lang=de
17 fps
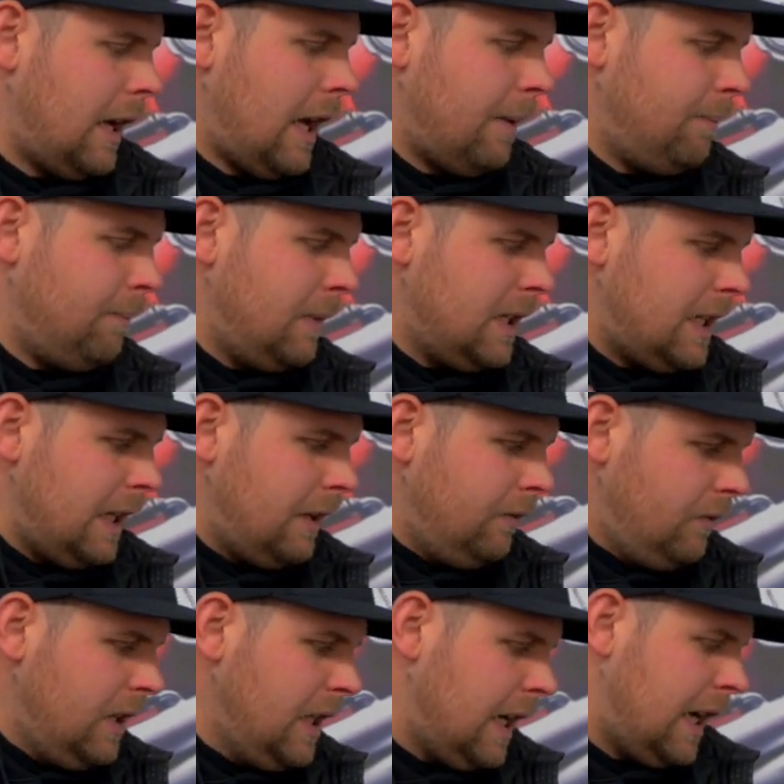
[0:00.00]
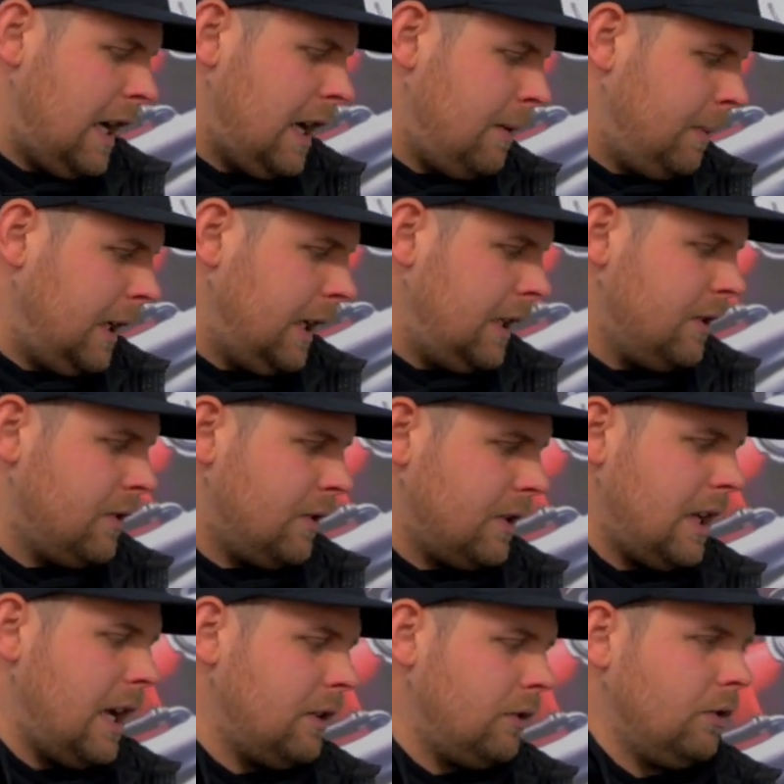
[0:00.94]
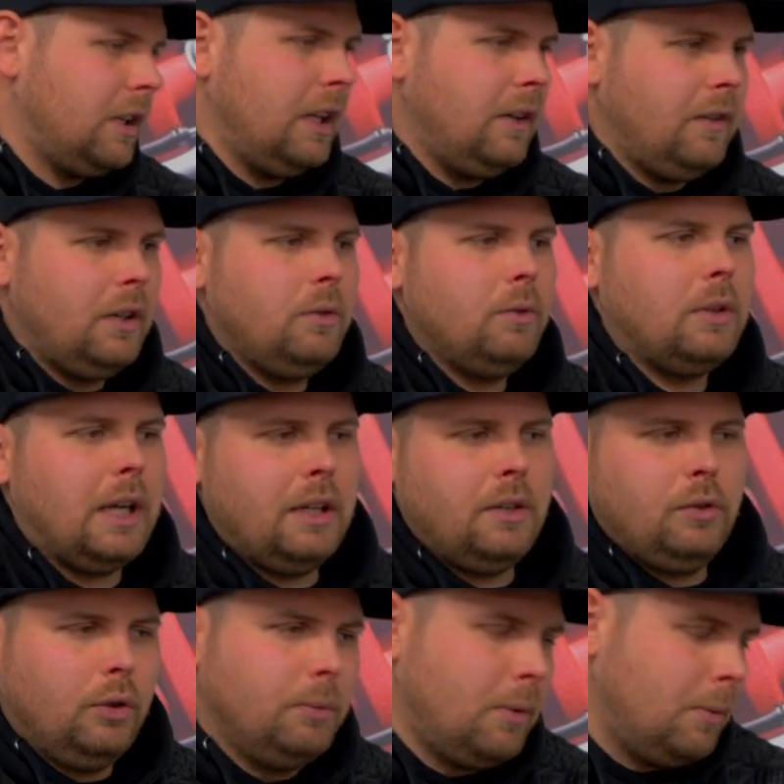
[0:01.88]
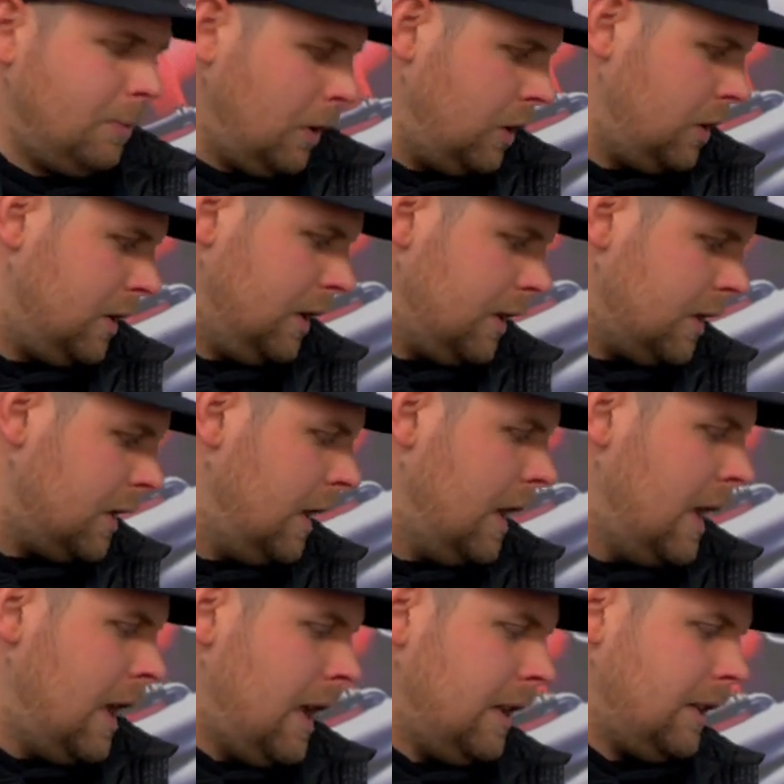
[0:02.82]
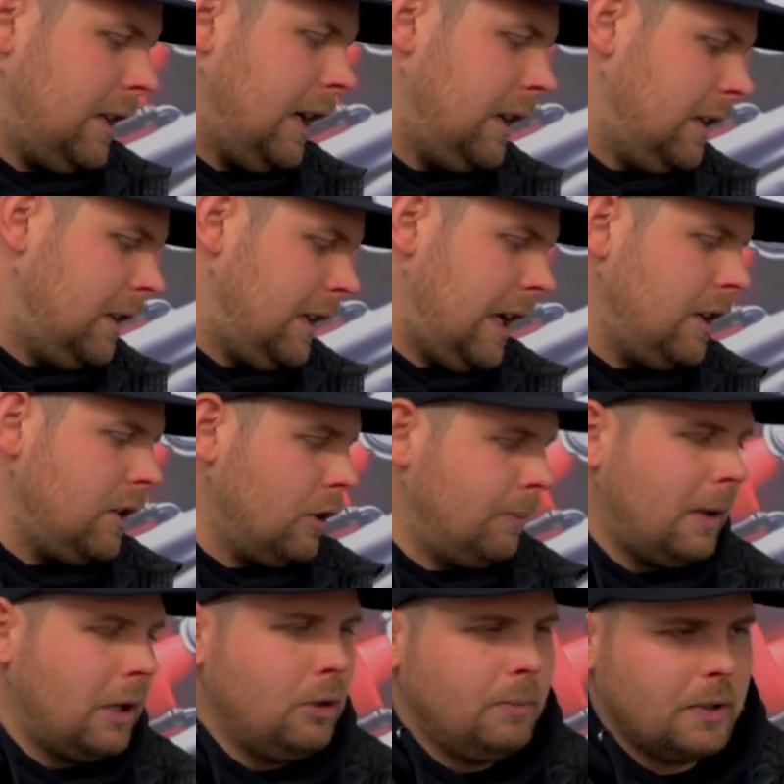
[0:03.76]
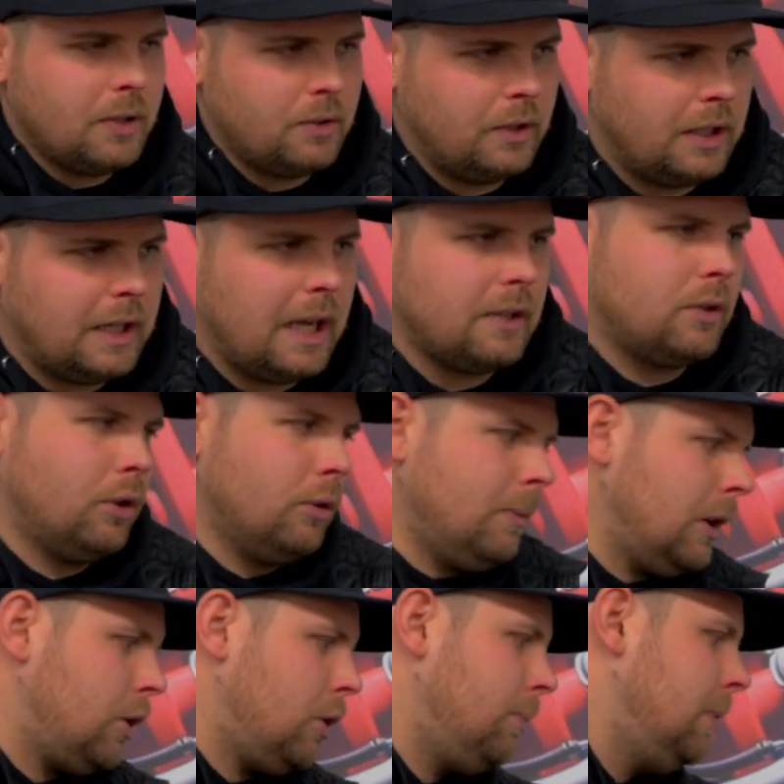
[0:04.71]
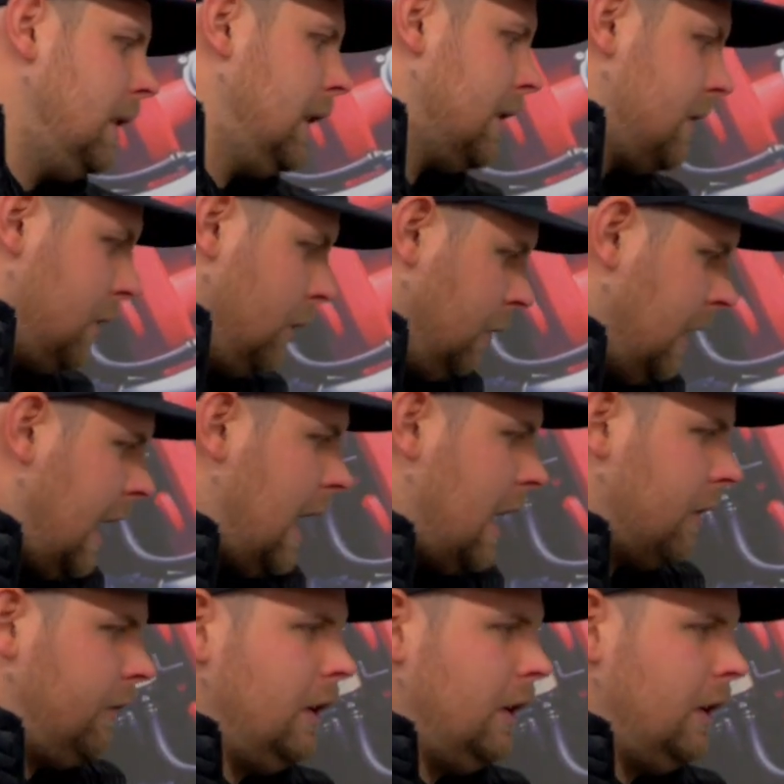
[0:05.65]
ähm, mit dem wir arbeiten, zu sagen, okay, wenn du kein Turbo möchtest, dann denkt doch mal über so eine Cut-Krümmer-Kombination nach.